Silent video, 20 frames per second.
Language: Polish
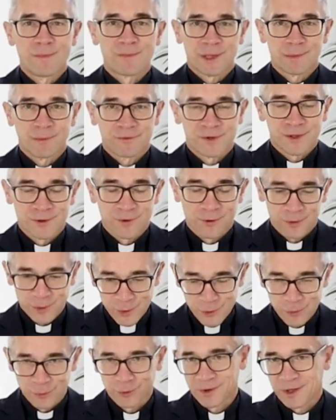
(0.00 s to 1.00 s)
przemówić do
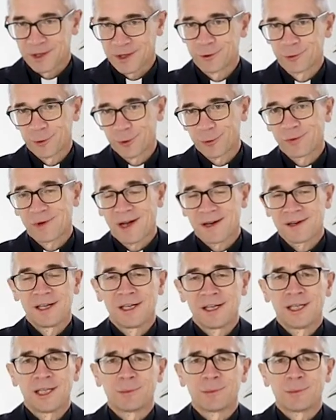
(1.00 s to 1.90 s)
rozumu tego króla,